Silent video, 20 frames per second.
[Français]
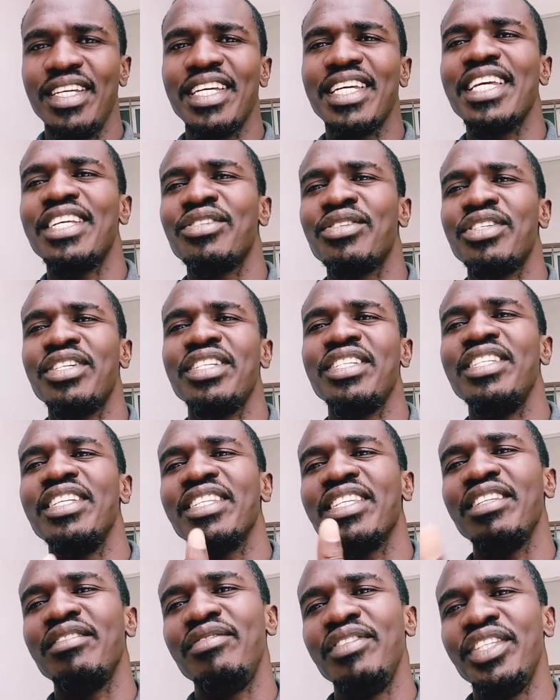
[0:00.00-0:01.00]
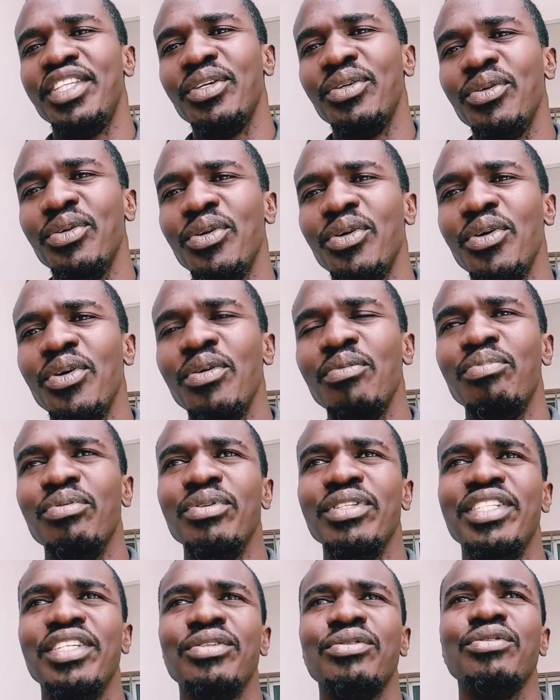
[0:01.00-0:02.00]
Qu'est-ce que j'ai dit dans cette vidéo
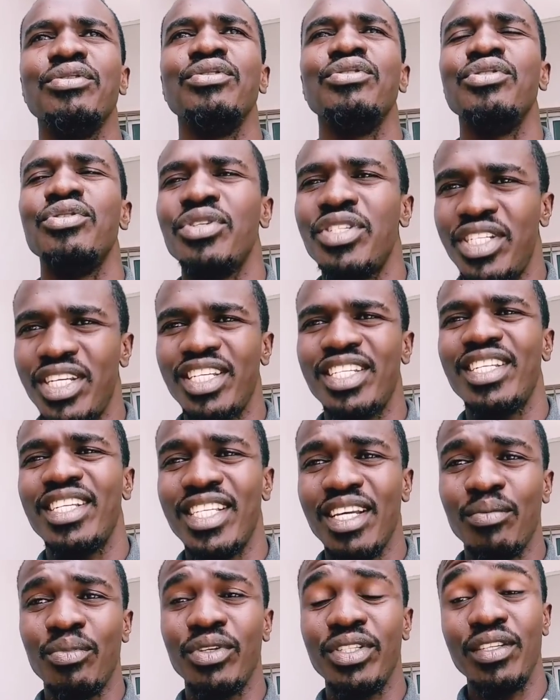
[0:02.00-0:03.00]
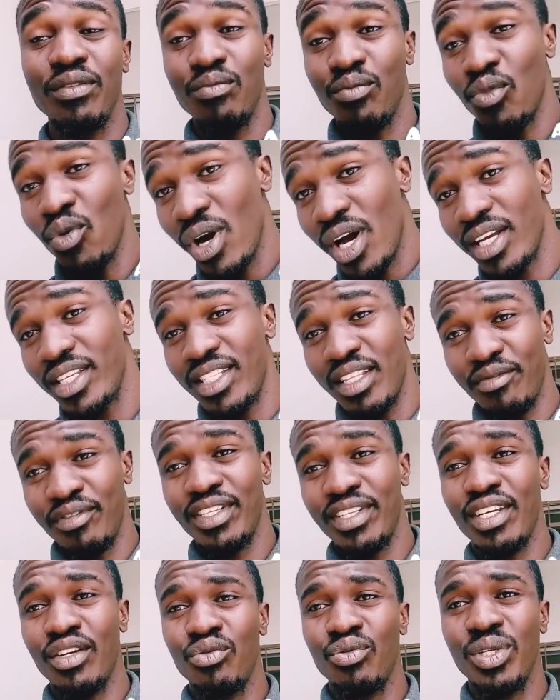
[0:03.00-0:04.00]
pour dire que je cherche des abonnés Moi,
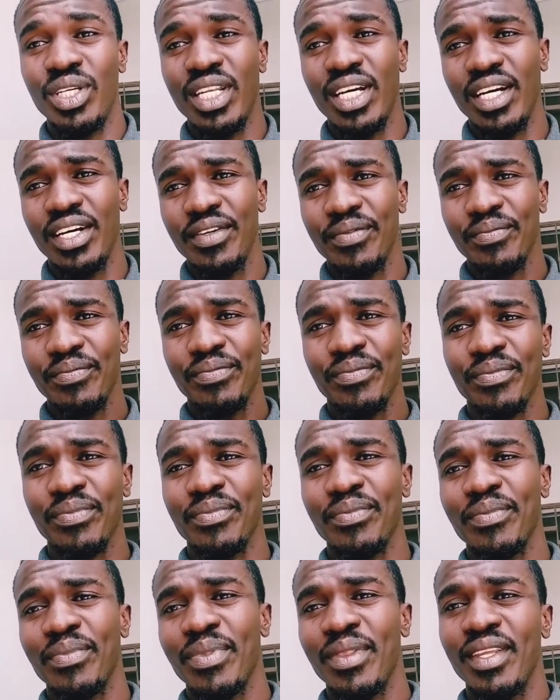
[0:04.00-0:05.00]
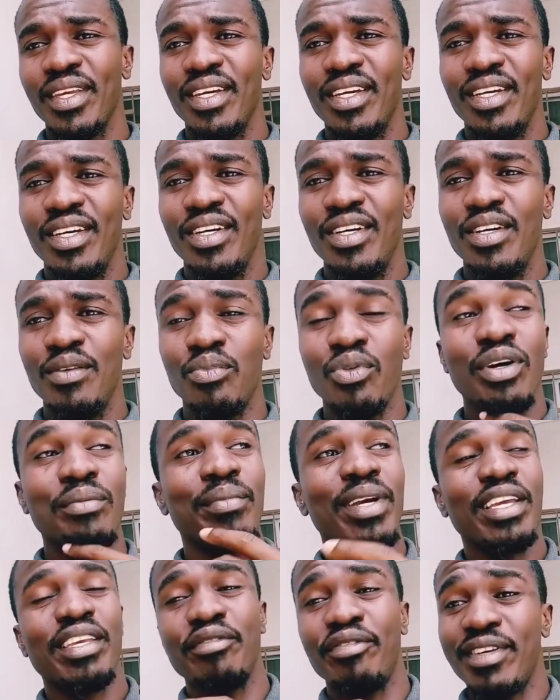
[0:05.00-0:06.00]
Stéphane a là. Pour un
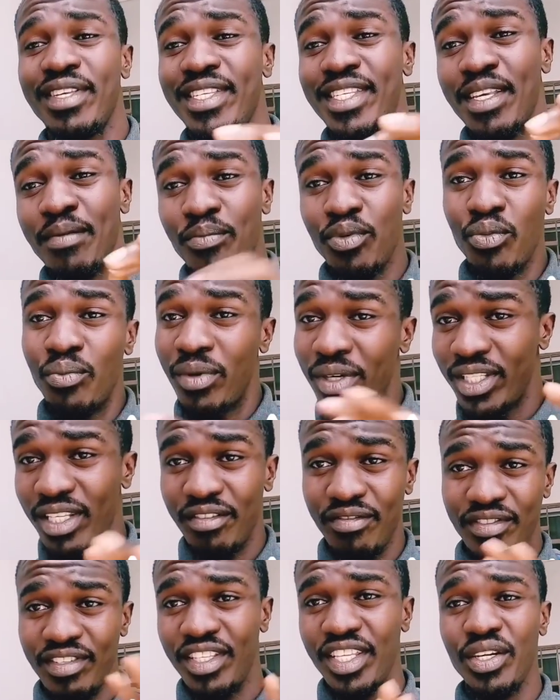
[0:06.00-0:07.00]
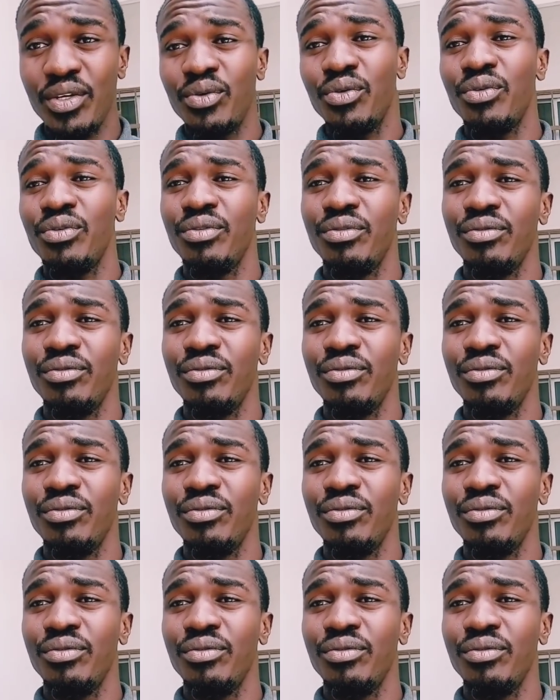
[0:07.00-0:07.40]
mec qui fait simplement des vidéos,